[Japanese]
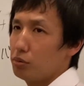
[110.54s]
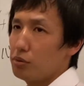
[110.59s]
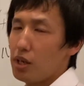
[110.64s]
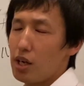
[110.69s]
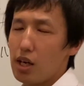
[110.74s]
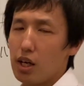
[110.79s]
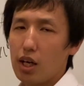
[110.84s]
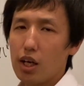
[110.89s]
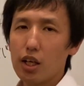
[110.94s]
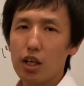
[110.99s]

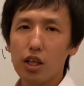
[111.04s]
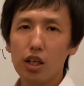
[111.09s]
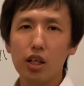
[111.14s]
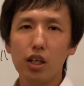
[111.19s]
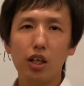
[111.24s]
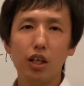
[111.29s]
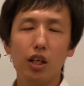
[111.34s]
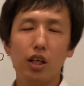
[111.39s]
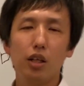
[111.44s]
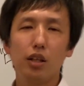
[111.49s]
はあ
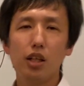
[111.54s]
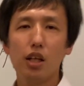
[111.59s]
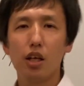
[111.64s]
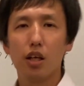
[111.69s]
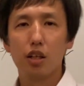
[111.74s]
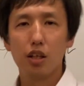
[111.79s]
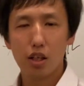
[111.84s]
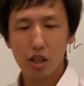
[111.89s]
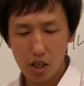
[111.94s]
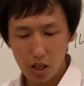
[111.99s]
れ
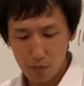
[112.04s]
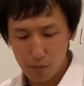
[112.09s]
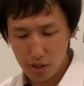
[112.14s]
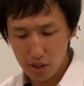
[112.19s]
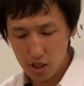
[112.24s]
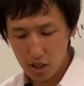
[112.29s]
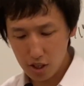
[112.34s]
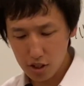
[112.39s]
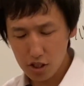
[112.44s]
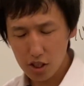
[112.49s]
ね、
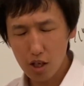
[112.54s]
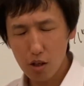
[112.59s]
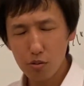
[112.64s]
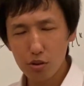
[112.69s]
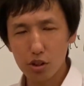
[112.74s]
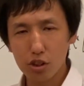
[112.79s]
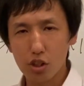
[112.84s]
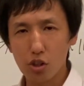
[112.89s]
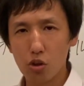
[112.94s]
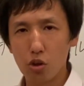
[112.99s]
メーカーは違う
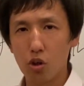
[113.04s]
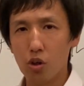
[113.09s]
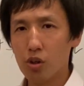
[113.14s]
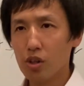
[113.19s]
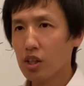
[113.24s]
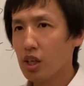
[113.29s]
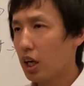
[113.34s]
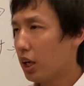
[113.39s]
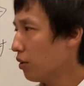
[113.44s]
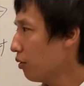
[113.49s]
んですけど、
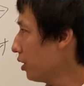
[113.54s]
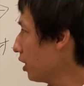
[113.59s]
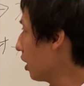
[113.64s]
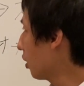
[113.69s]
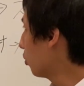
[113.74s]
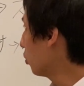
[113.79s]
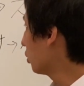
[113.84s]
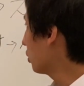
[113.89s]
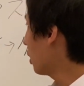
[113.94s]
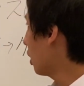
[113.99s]
あれは
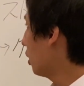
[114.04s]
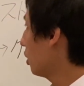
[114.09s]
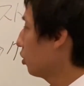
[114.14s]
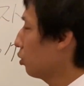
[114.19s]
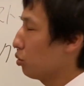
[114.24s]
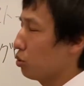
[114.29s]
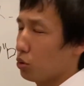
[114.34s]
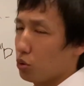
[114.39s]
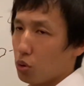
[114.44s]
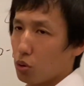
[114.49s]
ねこの
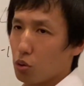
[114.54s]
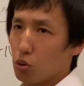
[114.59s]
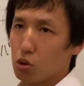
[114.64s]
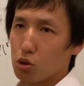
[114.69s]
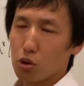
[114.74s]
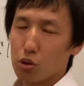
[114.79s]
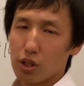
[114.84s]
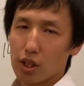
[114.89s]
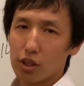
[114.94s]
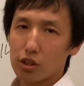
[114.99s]
サンアントニオの工
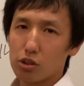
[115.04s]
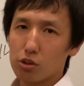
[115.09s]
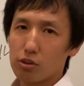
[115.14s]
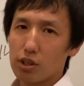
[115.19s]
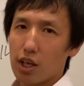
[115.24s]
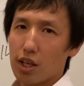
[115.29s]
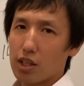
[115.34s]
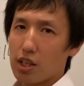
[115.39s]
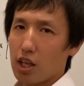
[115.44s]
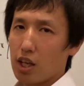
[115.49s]
場で作
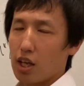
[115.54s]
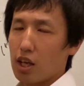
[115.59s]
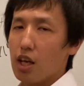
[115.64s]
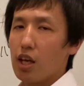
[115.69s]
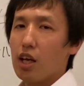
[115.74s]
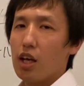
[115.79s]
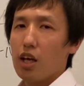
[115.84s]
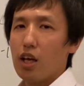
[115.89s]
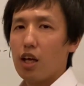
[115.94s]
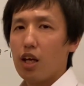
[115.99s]
られて
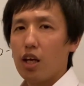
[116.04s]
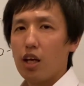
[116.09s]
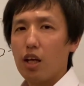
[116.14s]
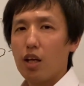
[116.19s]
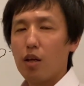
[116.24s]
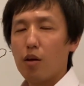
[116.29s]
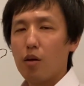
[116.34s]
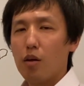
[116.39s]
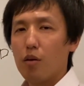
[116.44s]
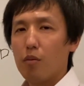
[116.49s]

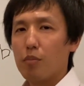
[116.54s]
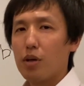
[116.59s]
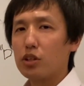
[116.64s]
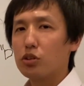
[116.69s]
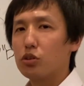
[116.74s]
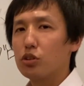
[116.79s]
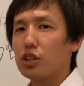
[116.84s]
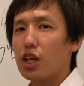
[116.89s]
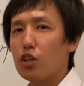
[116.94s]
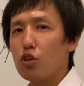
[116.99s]
ま
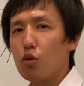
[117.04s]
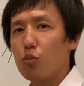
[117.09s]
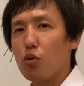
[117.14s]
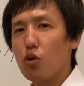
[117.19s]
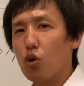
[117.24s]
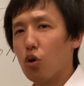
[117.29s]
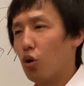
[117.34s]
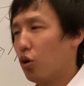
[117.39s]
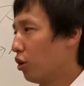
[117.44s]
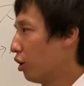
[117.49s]
すけど
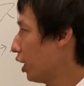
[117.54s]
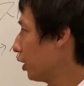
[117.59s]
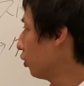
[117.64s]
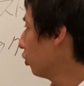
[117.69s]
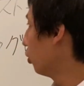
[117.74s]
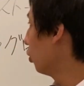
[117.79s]
も、あ